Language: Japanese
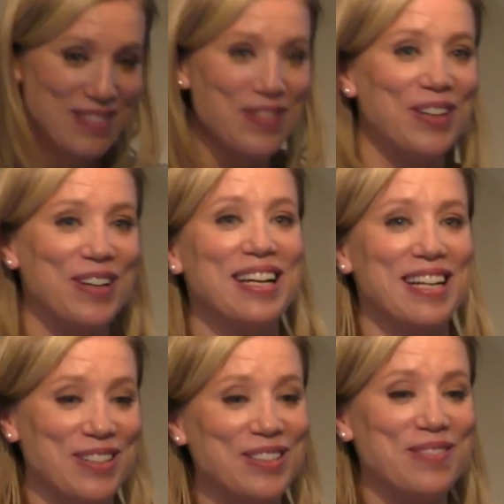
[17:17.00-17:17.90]
も
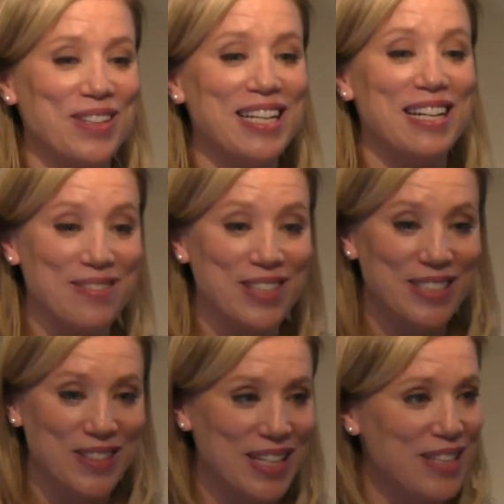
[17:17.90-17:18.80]
鹿児島にありま
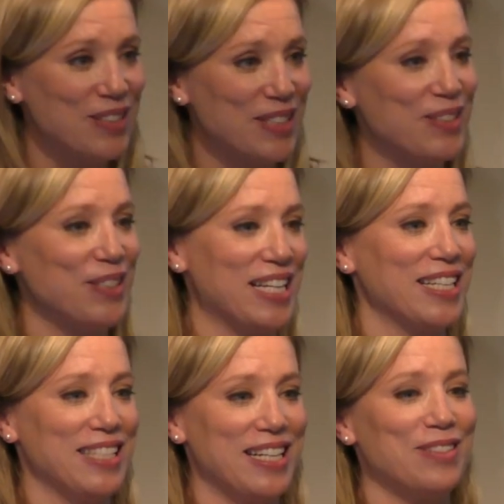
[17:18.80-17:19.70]
すので行く理由がた
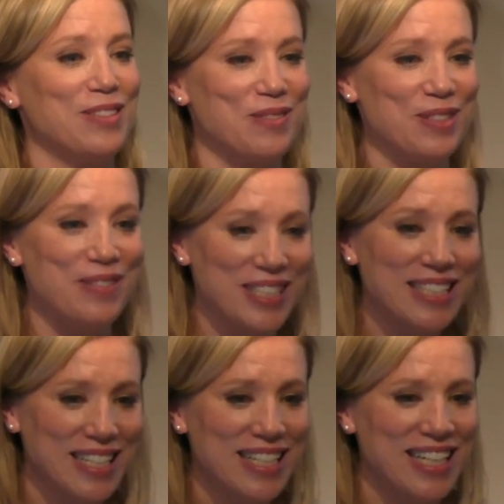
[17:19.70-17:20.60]
くさんあると思います
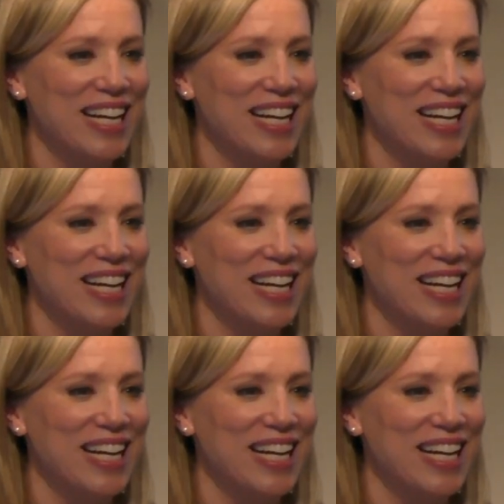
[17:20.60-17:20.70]
これから